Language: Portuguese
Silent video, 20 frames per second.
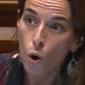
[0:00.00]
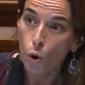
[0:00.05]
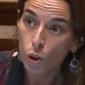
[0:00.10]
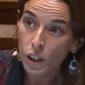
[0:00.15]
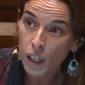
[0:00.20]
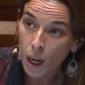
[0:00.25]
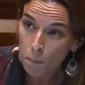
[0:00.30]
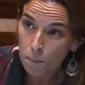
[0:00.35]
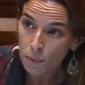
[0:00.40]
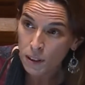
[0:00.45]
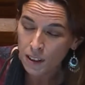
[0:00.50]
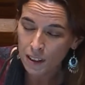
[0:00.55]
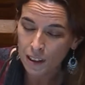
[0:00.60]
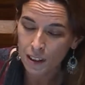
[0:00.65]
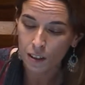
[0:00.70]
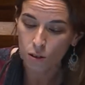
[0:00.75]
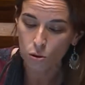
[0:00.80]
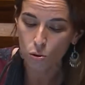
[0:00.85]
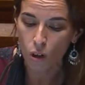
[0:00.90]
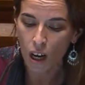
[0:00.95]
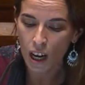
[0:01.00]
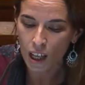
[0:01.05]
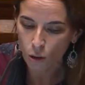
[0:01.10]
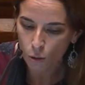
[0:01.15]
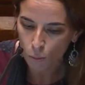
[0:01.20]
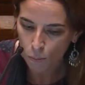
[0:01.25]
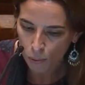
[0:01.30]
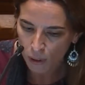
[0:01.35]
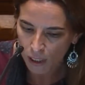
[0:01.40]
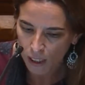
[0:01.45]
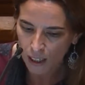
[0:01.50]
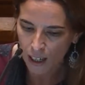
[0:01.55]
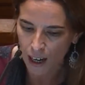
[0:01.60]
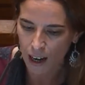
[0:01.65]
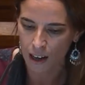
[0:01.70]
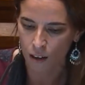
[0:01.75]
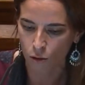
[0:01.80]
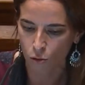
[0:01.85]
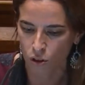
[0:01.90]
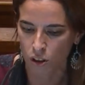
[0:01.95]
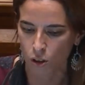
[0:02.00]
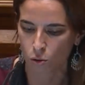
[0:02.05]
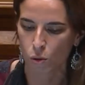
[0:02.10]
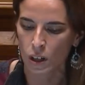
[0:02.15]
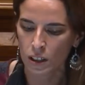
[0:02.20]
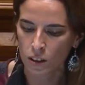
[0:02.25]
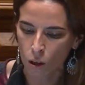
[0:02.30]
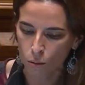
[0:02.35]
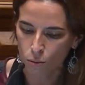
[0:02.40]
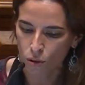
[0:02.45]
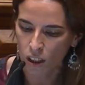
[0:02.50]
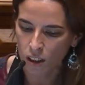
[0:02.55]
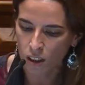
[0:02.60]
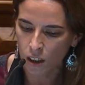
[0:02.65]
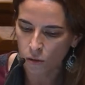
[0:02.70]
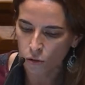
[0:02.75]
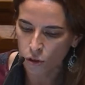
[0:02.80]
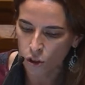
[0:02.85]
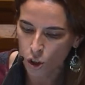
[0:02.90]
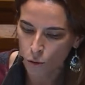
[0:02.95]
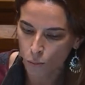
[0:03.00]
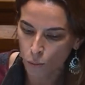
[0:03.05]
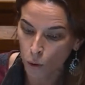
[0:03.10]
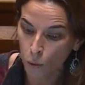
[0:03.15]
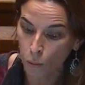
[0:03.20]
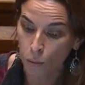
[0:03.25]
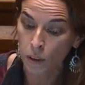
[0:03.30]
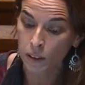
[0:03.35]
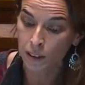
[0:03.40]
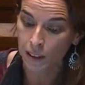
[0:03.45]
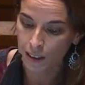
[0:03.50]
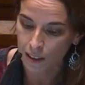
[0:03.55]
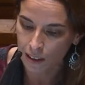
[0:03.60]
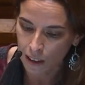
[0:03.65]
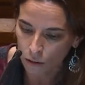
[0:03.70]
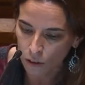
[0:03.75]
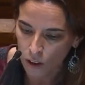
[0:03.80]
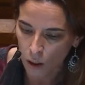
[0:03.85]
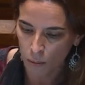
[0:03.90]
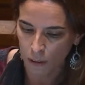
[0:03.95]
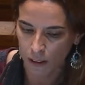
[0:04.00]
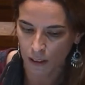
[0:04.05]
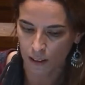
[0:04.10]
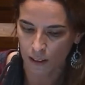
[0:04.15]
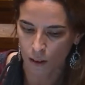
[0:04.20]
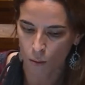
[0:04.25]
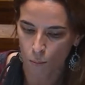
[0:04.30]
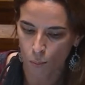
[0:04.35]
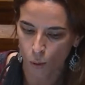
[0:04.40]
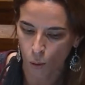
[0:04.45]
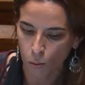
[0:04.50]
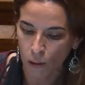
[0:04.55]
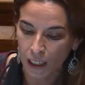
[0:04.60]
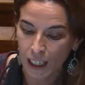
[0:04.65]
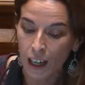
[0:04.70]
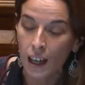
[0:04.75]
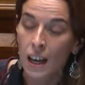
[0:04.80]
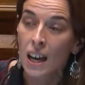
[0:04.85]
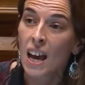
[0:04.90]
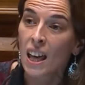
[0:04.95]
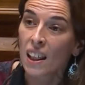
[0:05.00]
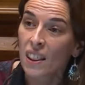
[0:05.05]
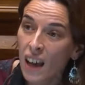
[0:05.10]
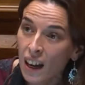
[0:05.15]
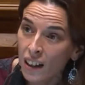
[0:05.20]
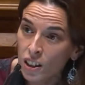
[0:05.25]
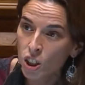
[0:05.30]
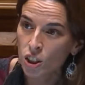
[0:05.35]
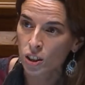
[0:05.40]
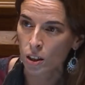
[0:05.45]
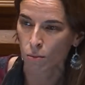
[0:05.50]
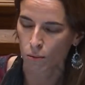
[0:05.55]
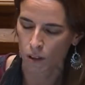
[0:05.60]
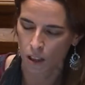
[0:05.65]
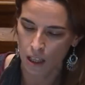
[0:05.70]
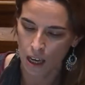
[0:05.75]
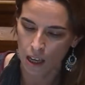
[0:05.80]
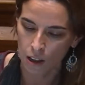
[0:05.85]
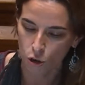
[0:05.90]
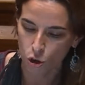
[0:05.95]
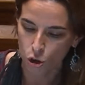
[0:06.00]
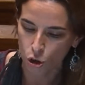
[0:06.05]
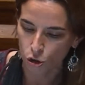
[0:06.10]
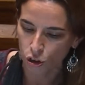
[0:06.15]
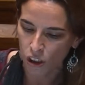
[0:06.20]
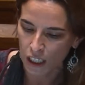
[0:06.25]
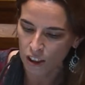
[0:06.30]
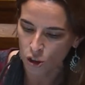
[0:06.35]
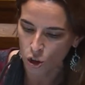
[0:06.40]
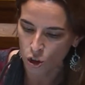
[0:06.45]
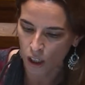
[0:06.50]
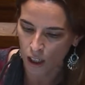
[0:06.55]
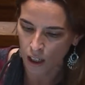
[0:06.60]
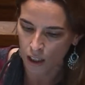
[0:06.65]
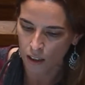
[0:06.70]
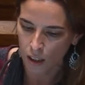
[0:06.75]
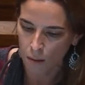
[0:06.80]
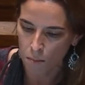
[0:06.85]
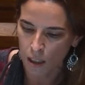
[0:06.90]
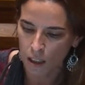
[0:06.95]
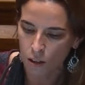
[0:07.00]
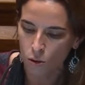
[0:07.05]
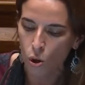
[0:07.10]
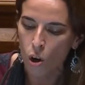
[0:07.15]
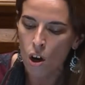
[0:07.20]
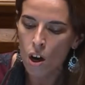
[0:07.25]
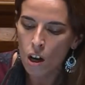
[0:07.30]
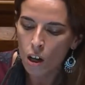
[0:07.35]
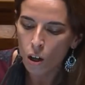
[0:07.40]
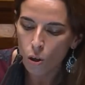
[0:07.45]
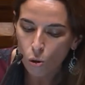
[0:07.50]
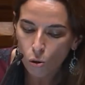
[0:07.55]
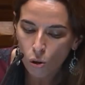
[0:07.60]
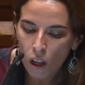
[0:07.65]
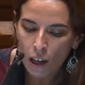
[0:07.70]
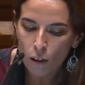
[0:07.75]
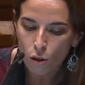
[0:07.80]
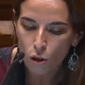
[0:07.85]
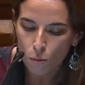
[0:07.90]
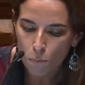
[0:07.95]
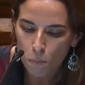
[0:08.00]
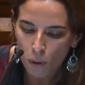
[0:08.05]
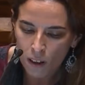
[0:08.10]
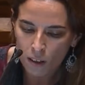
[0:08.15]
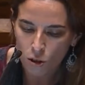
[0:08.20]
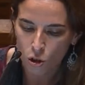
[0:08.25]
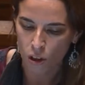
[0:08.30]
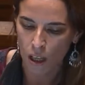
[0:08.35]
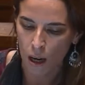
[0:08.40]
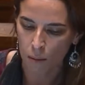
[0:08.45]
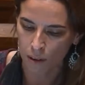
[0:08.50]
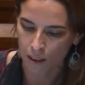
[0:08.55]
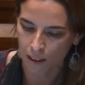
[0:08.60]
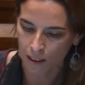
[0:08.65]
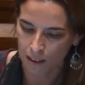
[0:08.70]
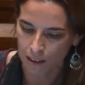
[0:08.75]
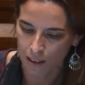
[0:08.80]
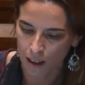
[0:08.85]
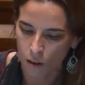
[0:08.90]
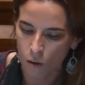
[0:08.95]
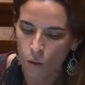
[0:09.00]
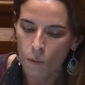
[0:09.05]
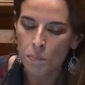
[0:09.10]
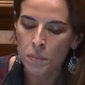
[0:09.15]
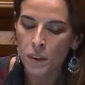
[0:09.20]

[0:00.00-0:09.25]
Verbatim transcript: O que é preciso é duplicar os atuais objetivos de disponibilização de habitação pública, dar estabilidade aos contratos de arrendamento regular os preços da habitação,